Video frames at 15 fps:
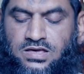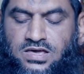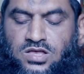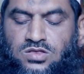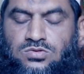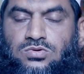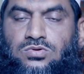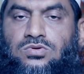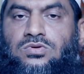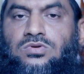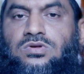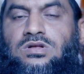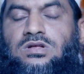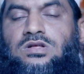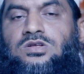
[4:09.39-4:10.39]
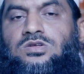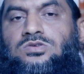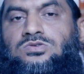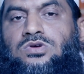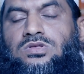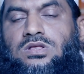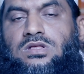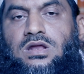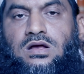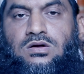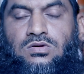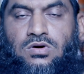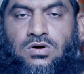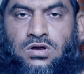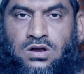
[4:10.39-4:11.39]
কিন্তু যদি তারা
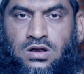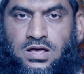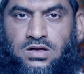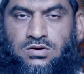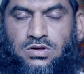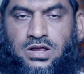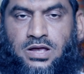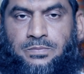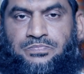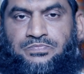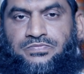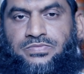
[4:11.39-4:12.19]
কোনো অন্যায় করে